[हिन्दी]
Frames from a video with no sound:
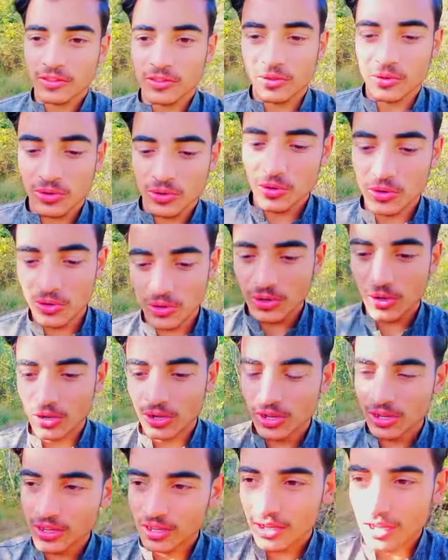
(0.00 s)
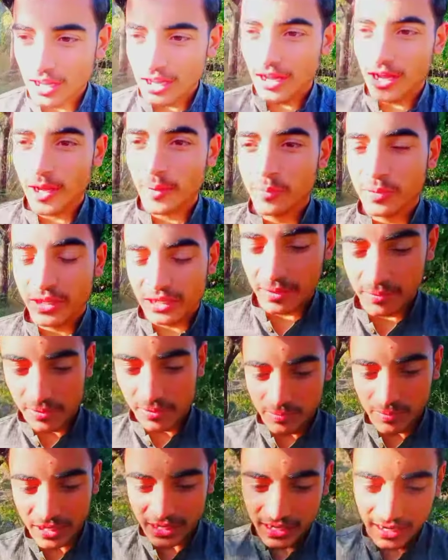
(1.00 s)
तो अभी अभी
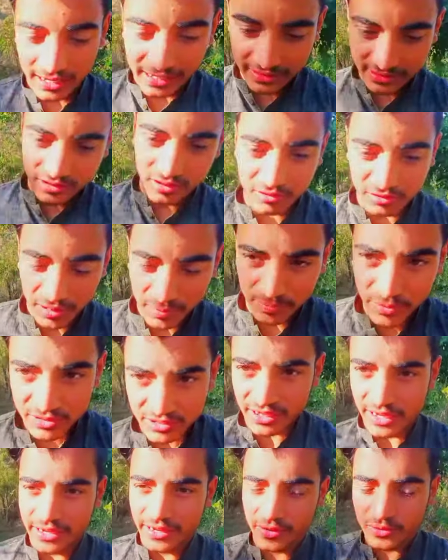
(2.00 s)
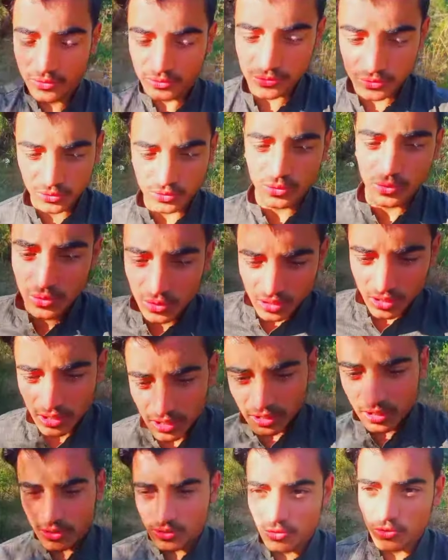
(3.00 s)
मैं कॉलेज से वापस आया हूँ तो
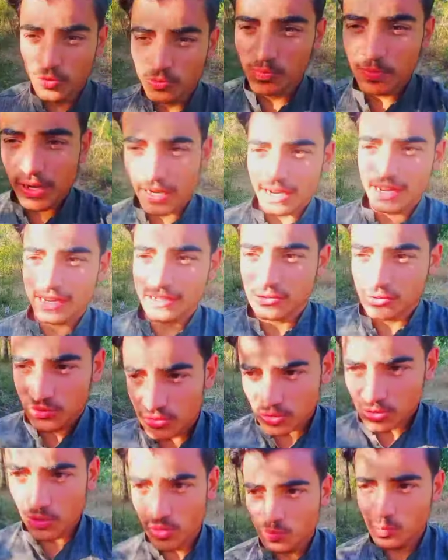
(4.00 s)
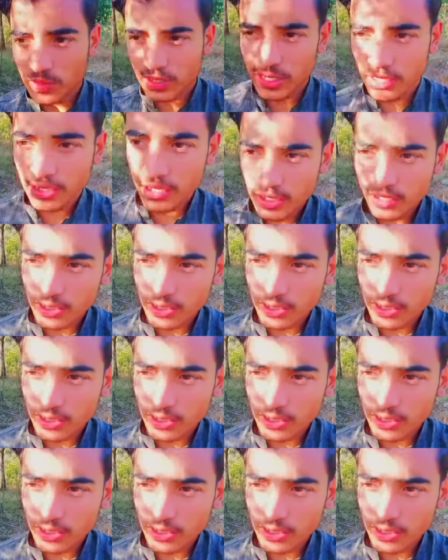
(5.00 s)
धूप पर आ चुका हूँ मैं